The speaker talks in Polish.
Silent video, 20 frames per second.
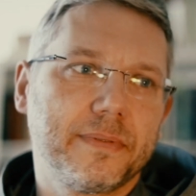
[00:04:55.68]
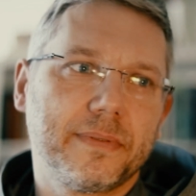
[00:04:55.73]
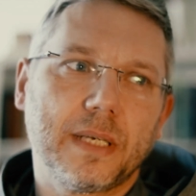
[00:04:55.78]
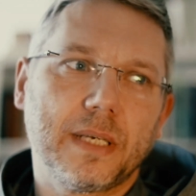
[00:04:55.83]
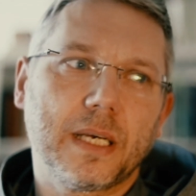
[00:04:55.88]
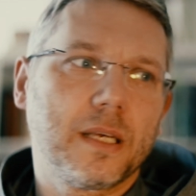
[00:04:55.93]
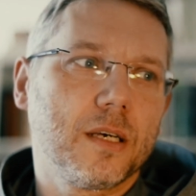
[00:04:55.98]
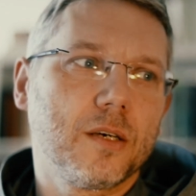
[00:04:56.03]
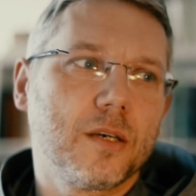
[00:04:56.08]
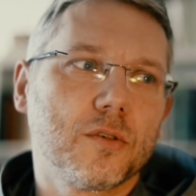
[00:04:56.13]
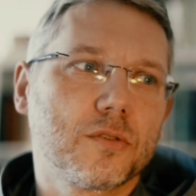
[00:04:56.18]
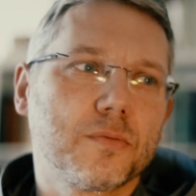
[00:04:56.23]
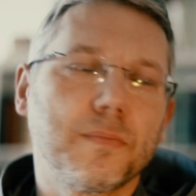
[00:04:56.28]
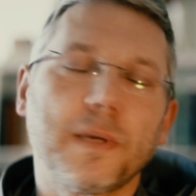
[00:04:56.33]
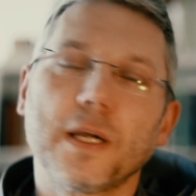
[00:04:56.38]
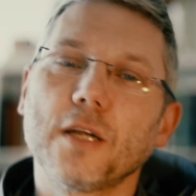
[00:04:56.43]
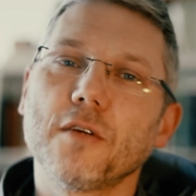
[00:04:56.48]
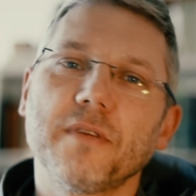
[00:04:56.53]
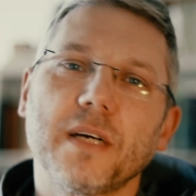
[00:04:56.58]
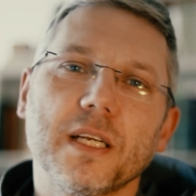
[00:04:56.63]
jakiegoś
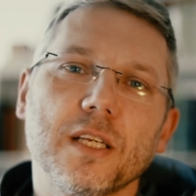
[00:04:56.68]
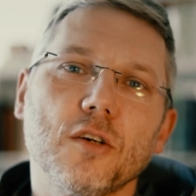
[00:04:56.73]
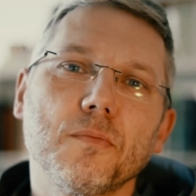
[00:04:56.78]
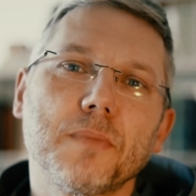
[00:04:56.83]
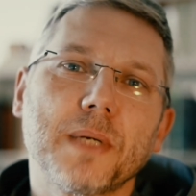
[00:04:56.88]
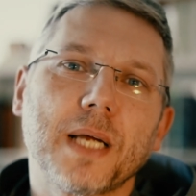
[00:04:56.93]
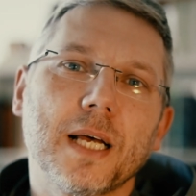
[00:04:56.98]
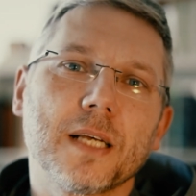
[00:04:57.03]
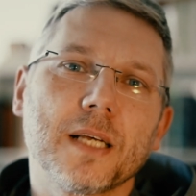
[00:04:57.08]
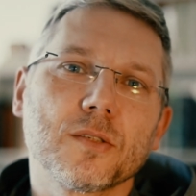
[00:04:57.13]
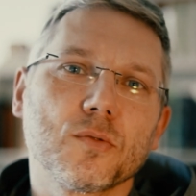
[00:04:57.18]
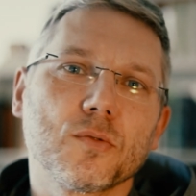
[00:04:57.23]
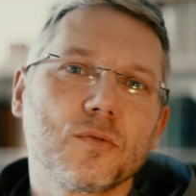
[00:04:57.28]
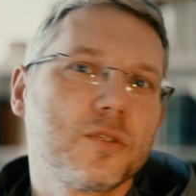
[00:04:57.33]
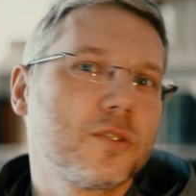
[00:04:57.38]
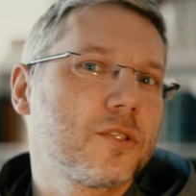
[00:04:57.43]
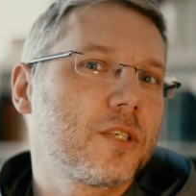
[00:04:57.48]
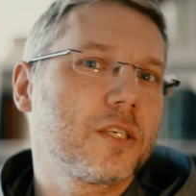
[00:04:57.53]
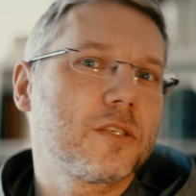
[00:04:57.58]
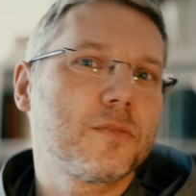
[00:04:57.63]
malowania obrazu,
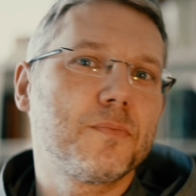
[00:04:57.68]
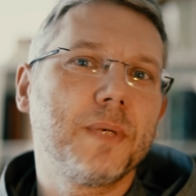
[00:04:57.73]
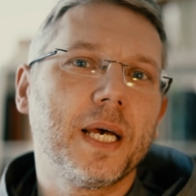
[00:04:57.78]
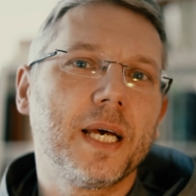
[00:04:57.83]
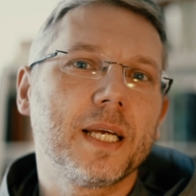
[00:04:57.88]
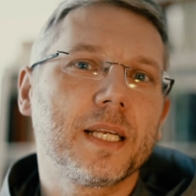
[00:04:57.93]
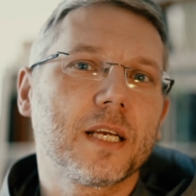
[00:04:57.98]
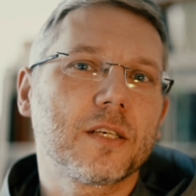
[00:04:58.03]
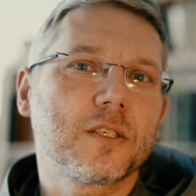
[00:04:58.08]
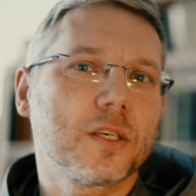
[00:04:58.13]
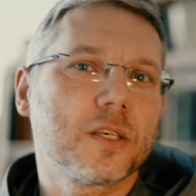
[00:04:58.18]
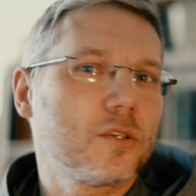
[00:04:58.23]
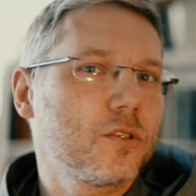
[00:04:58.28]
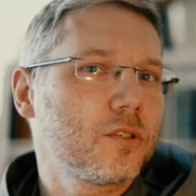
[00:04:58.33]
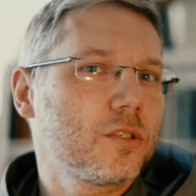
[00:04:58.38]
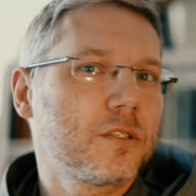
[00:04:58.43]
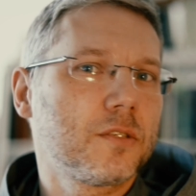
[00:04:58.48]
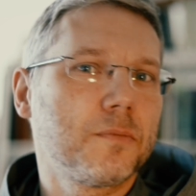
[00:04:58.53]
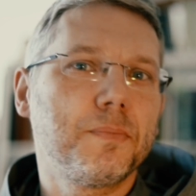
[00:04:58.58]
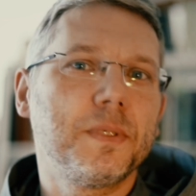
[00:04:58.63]
czy rzeźbienia
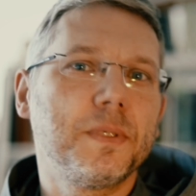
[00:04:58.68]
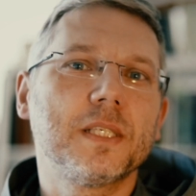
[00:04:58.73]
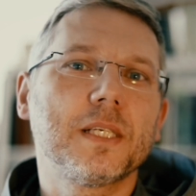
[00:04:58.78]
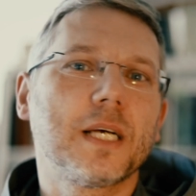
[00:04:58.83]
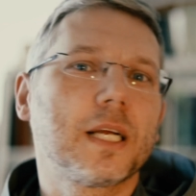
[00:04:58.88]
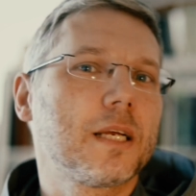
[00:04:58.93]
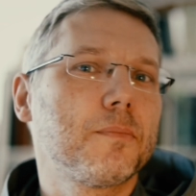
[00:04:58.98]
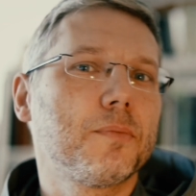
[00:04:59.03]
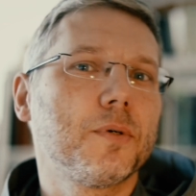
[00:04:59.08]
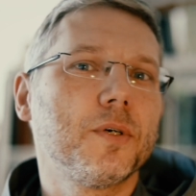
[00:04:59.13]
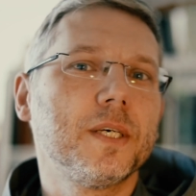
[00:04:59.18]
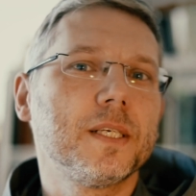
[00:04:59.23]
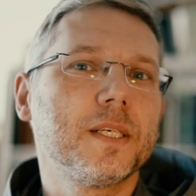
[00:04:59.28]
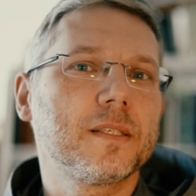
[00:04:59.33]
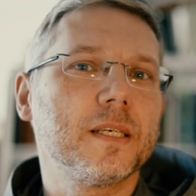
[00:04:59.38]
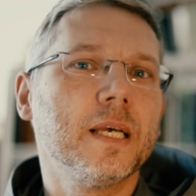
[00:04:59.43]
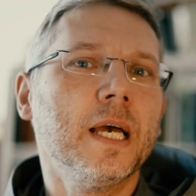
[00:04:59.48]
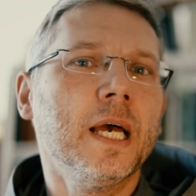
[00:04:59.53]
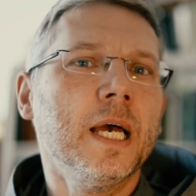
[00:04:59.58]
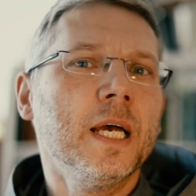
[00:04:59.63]
czegoś, czy pisania
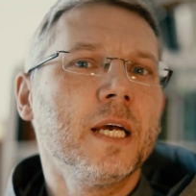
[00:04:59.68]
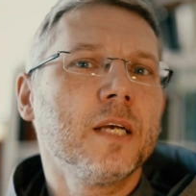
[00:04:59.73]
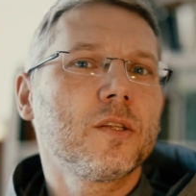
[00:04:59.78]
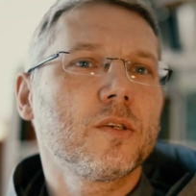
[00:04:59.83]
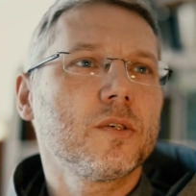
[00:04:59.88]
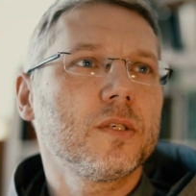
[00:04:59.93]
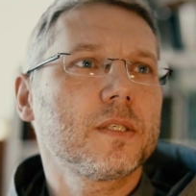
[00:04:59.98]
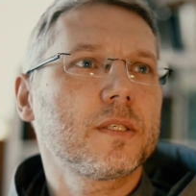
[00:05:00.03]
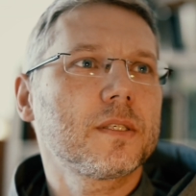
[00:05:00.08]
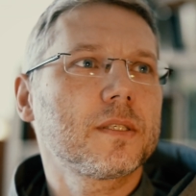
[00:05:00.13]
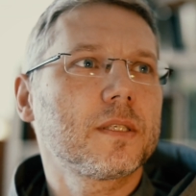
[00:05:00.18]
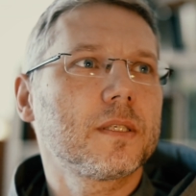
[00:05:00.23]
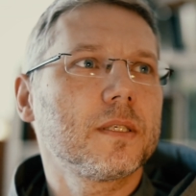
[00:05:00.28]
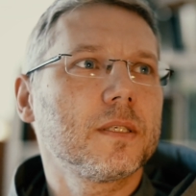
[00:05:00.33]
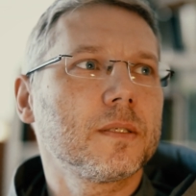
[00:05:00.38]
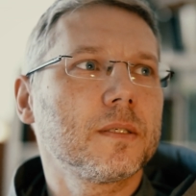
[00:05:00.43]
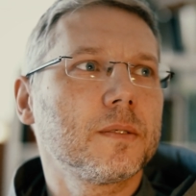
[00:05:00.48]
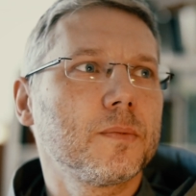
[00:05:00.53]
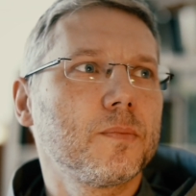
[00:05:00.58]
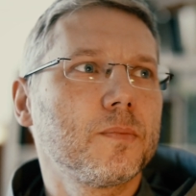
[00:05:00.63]
poezji. To jest,
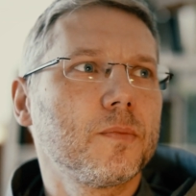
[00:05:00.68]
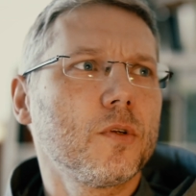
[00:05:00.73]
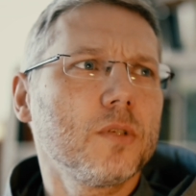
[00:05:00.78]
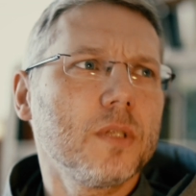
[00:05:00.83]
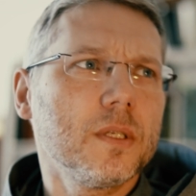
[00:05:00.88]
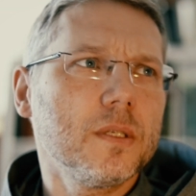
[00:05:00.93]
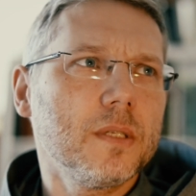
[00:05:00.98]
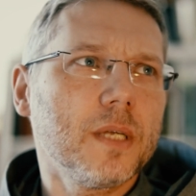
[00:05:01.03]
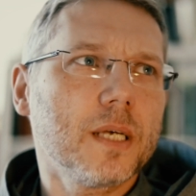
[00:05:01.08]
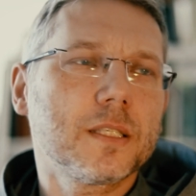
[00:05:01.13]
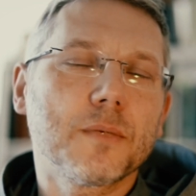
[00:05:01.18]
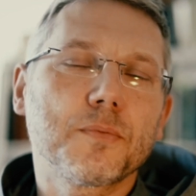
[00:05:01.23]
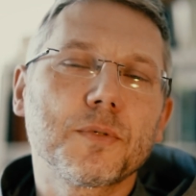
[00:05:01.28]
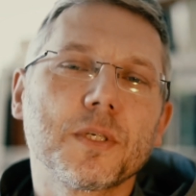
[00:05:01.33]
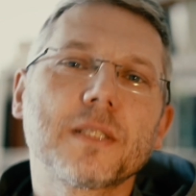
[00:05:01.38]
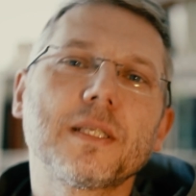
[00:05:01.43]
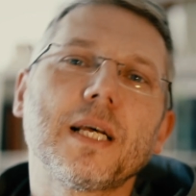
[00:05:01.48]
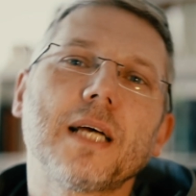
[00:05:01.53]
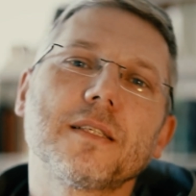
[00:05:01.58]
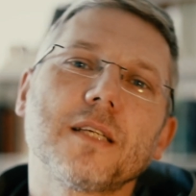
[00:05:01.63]
y, no nie, nie chcę
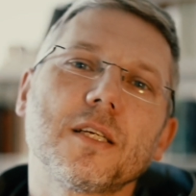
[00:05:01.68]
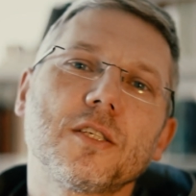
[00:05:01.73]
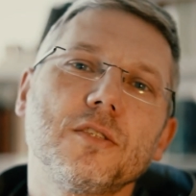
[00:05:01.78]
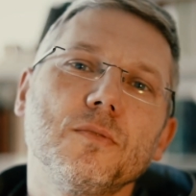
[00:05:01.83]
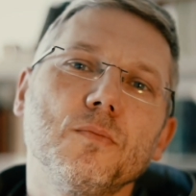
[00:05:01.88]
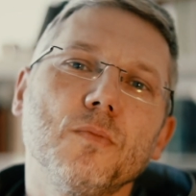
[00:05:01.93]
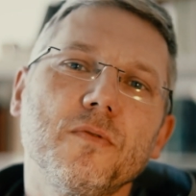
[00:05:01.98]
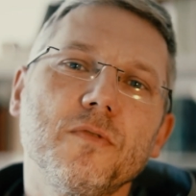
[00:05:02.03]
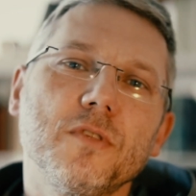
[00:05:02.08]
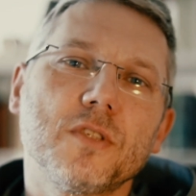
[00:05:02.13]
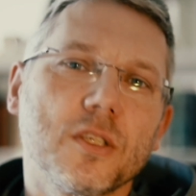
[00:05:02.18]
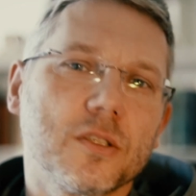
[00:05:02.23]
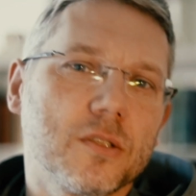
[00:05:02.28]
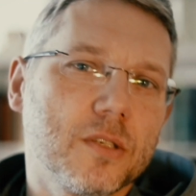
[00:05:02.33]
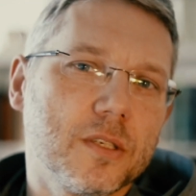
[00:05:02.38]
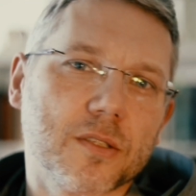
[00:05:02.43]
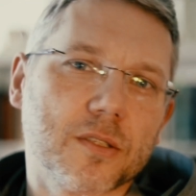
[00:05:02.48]
przesadzać i mówić, że to